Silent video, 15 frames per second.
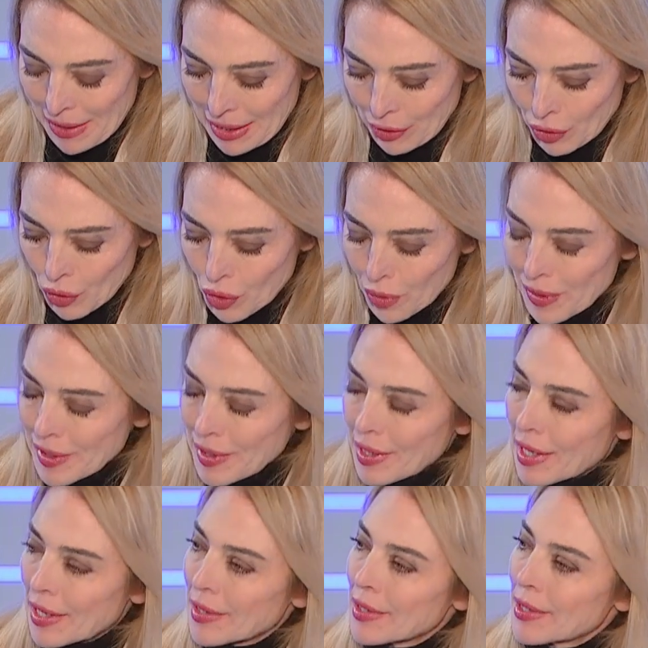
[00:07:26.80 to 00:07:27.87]
Marco. Come
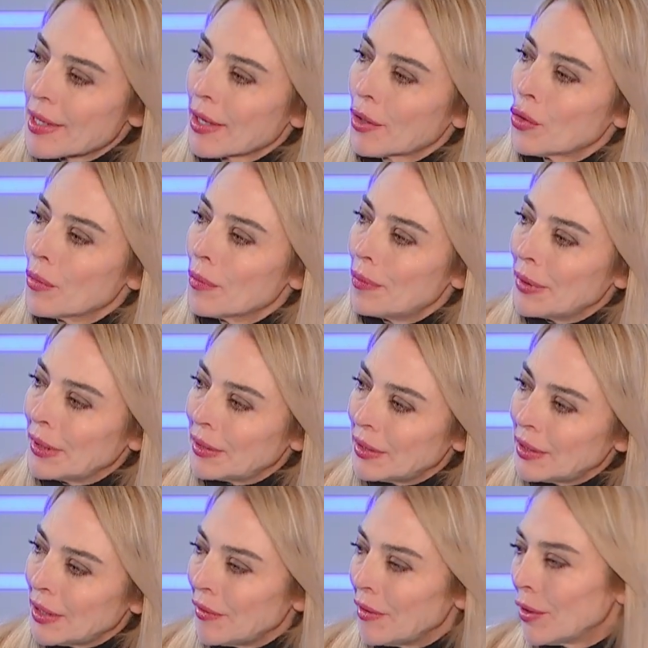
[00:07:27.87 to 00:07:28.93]
si resta
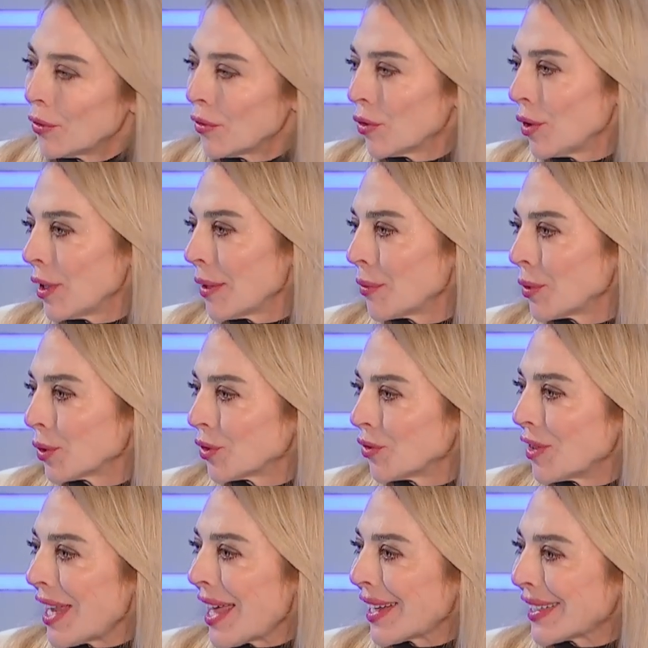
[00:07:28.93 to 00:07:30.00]
competitivi? Non vogliamo
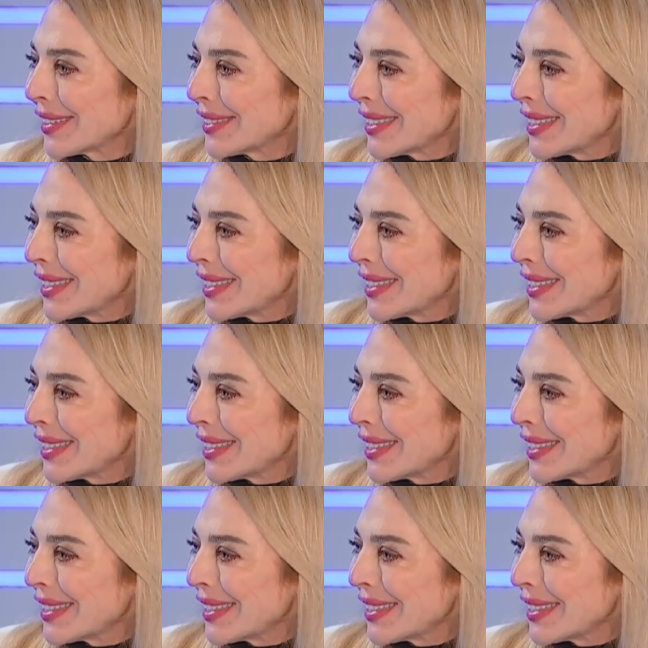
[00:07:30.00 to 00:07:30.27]
svelare i